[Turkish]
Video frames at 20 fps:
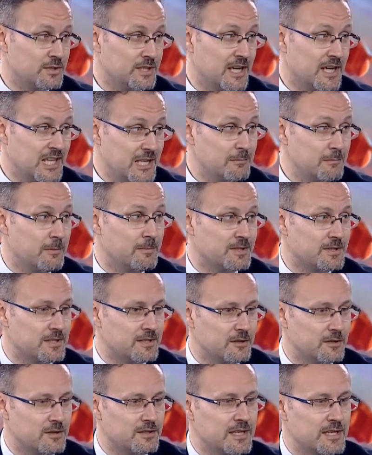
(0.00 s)

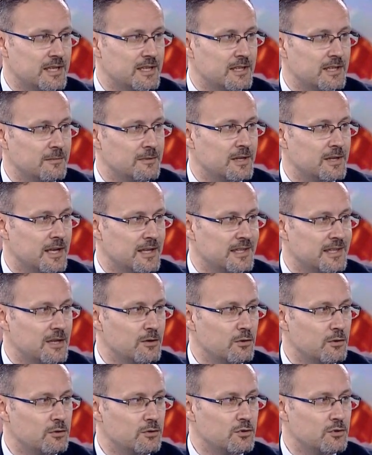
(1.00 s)
sağlanmamasında özellikle bir etken
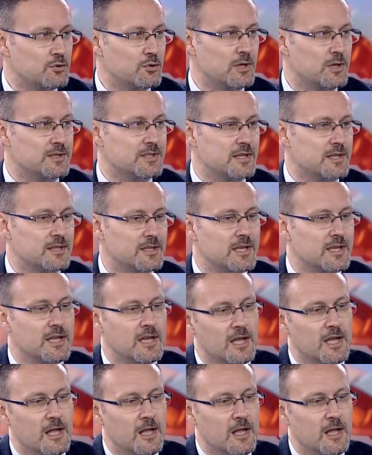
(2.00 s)
olduğunu söylesek de